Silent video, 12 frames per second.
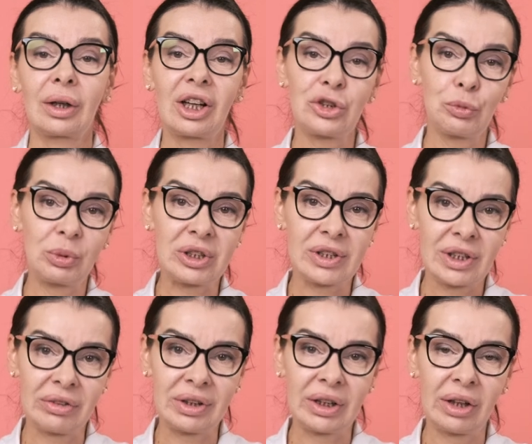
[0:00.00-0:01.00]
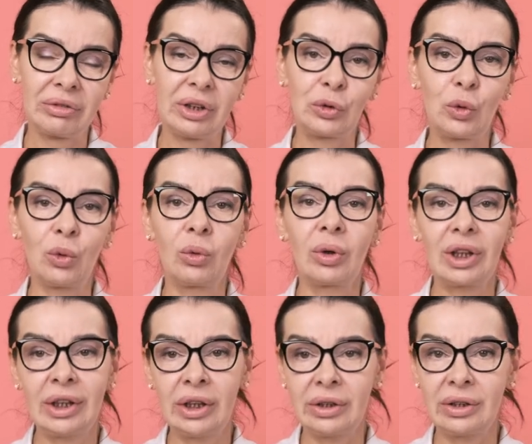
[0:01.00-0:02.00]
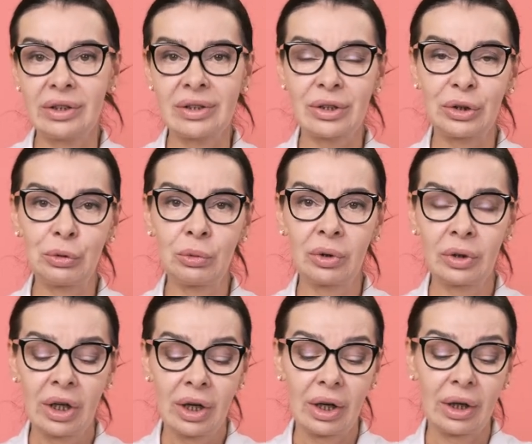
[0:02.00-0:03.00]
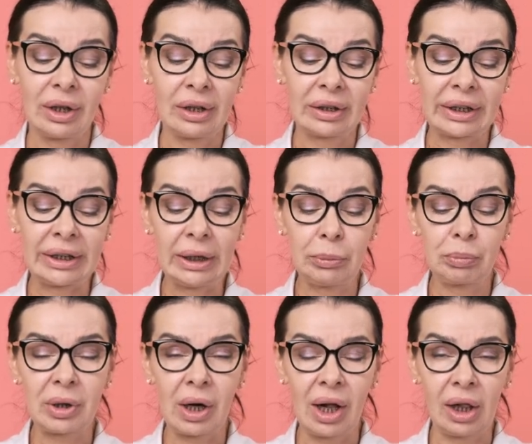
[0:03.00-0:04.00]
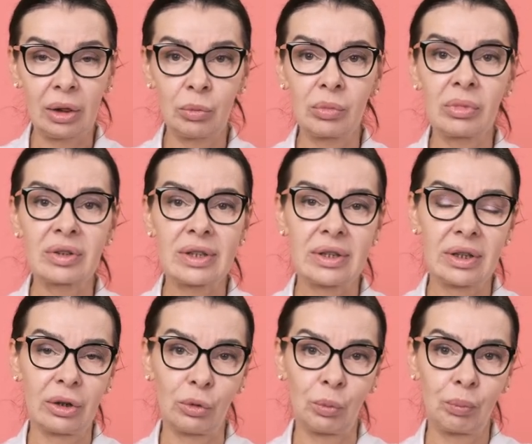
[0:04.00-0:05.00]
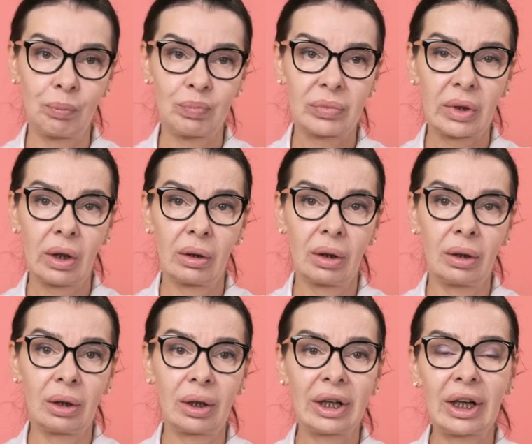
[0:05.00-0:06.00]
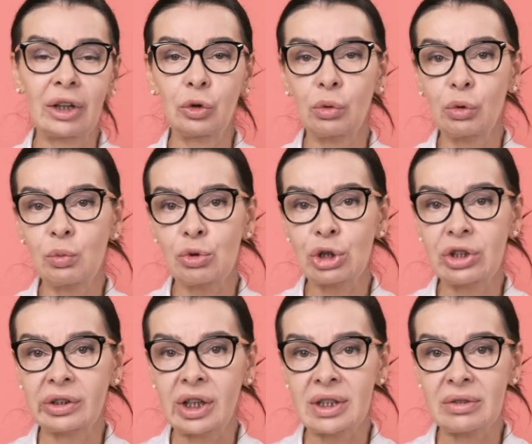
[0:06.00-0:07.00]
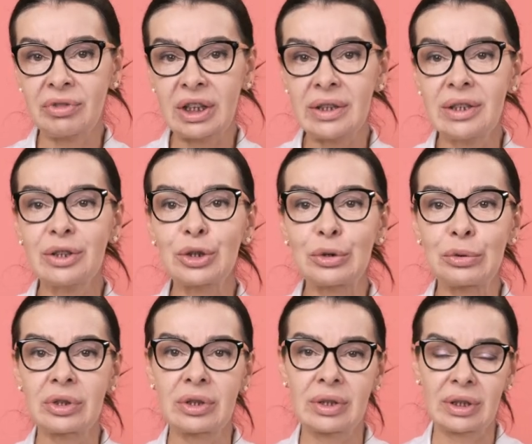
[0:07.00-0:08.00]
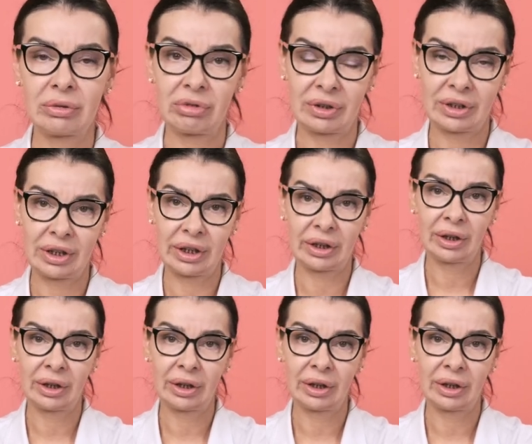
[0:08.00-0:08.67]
Хочу представить новинку линии ZU а, Keep Calm Serum а, которую можно назвать со-сывороткой.